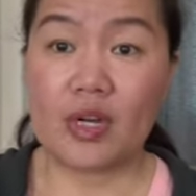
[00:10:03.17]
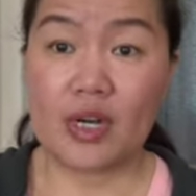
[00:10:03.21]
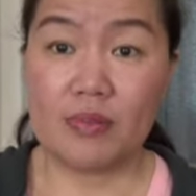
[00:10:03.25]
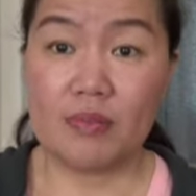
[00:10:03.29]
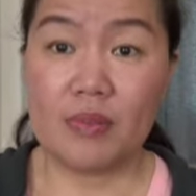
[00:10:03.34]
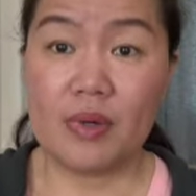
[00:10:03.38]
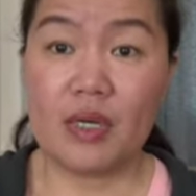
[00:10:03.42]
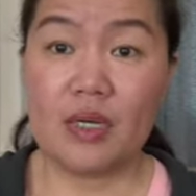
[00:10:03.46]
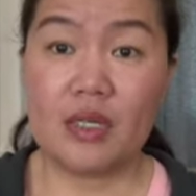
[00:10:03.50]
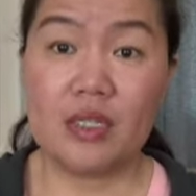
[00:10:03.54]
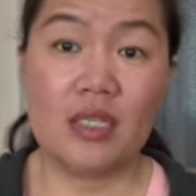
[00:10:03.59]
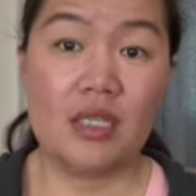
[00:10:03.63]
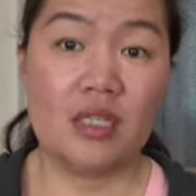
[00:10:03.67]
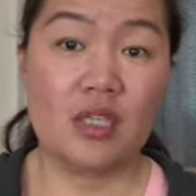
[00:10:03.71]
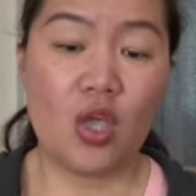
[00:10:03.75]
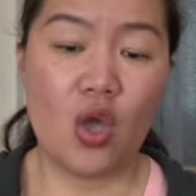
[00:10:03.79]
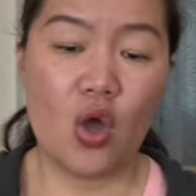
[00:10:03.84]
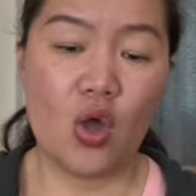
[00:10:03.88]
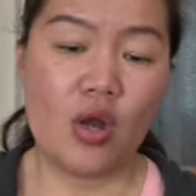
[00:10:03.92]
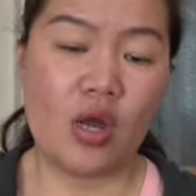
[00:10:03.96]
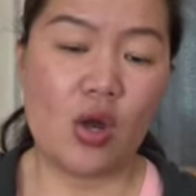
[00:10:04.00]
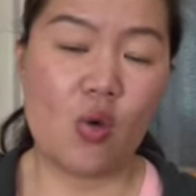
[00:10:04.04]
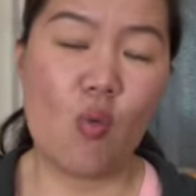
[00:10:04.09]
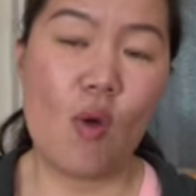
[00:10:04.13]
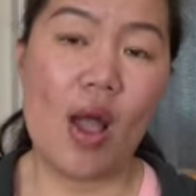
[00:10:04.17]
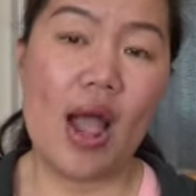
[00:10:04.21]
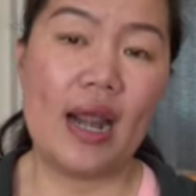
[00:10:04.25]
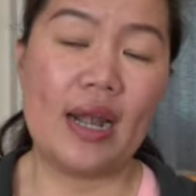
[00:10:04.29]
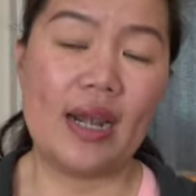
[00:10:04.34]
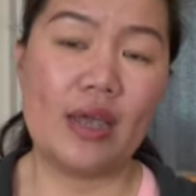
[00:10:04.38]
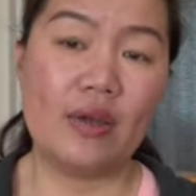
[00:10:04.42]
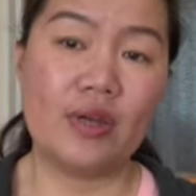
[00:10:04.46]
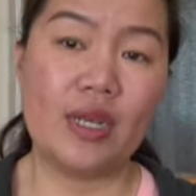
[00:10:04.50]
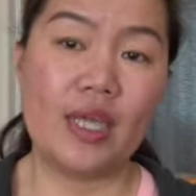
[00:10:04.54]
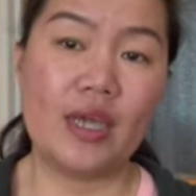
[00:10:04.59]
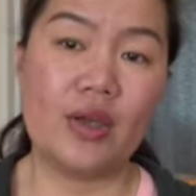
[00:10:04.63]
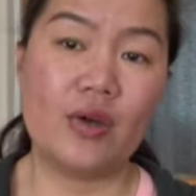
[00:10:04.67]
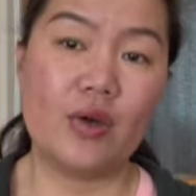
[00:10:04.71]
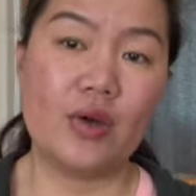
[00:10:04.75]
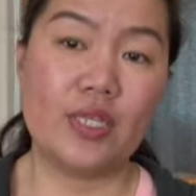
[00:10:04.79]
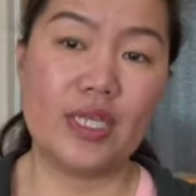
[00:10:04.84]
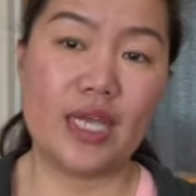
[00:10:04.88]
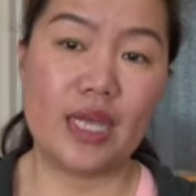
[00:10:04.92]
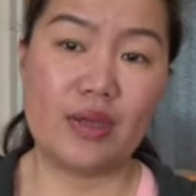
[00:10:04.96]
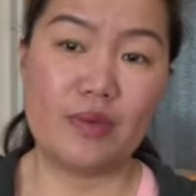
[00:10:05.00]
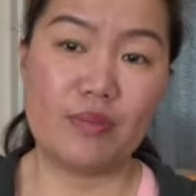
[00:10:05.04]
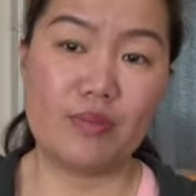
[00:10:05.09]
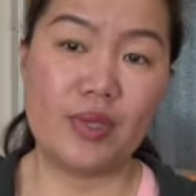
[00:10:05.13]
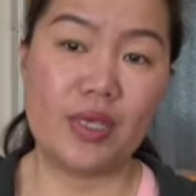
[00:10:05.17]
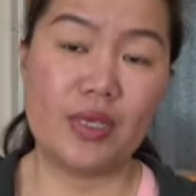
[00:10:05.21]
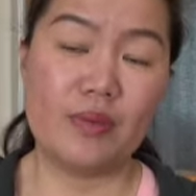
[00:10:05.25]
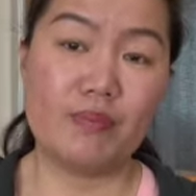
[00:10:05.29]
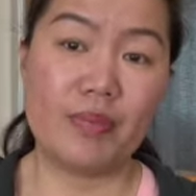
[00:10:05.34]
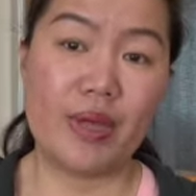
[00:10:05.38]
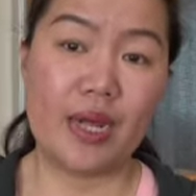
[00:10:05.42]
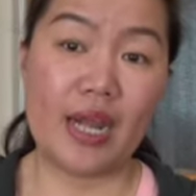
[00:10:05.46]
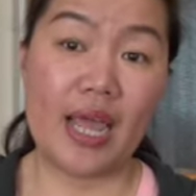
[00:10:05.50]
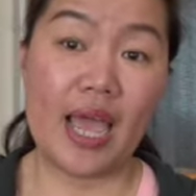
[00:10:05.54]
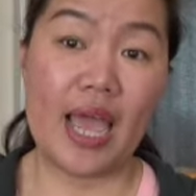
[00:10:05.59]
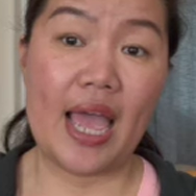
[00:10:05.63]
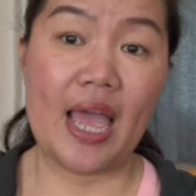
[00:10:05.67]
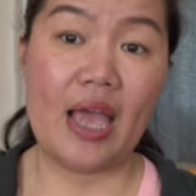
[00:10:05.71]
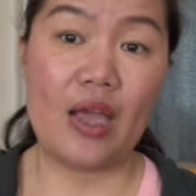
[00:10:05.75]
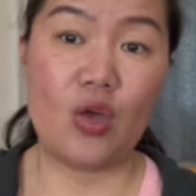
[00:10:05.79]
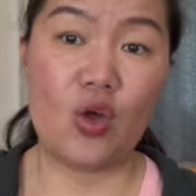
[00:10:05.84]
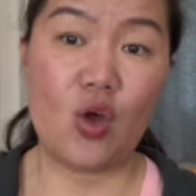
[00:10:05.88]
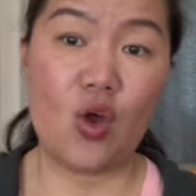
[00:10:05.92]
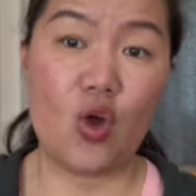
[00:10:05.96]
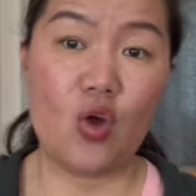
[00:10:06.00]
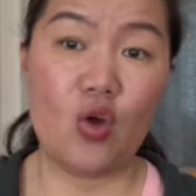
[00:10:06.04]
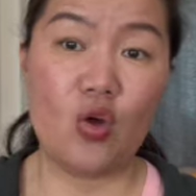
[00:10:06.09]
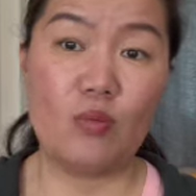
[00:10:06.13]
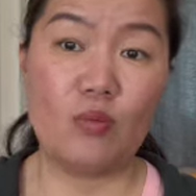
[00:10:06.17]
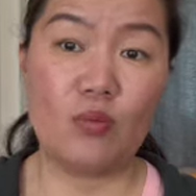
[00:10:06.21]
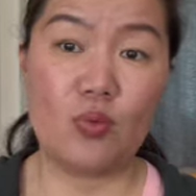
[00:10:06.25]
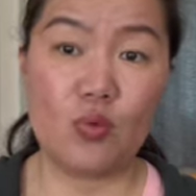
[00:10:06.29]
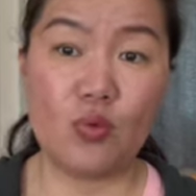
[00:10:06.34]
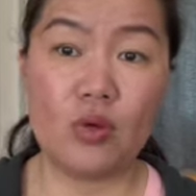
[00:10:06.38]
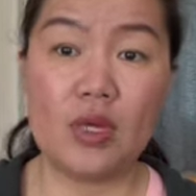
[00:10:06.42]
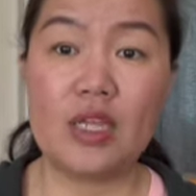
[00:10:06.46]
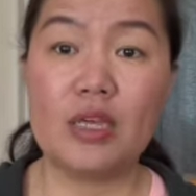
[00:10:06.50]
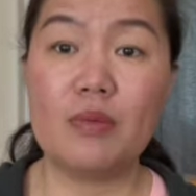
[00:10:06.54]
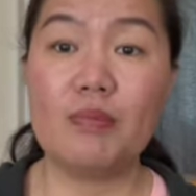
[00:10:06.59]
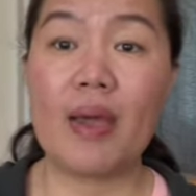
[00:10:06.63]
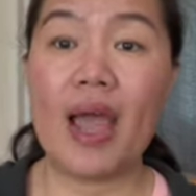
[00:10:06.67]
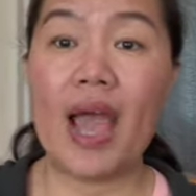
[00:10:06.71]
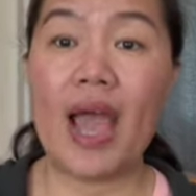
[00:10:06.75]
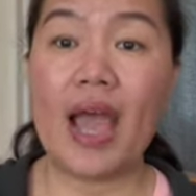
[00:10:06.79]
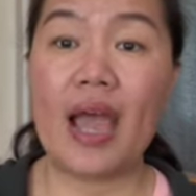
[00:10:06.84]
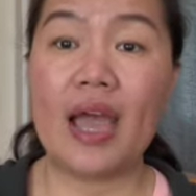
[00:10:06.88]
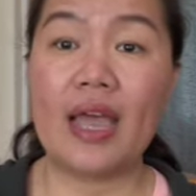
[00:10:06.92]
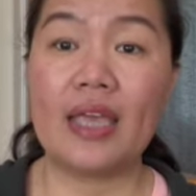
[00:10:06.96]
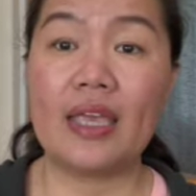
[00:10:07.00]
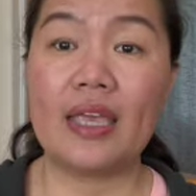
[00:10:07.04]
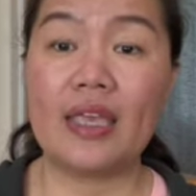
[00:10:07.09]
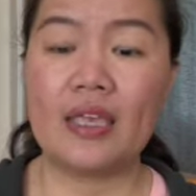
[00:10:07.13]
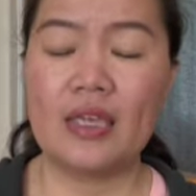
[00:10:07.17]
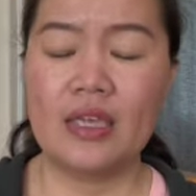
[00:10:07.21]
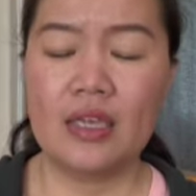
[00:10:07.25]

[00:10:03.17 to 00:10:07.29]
ระเบิดที่ต้องระวังแล้วเนี่ยก็ยังมีปัญหาของผู้ลี้ภัย